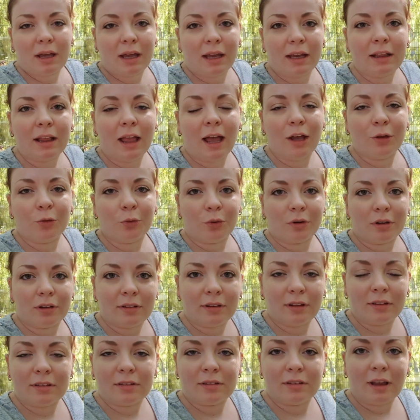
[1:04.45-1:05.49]
Keine Ahnung.
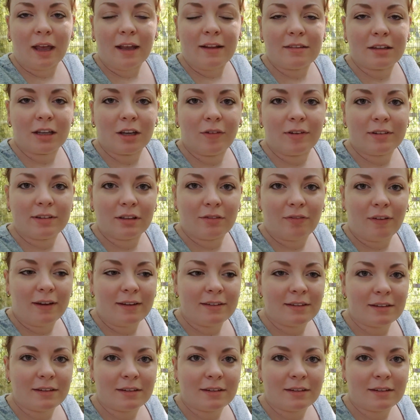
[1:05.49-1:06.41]
Das Einzige, was ich weiß,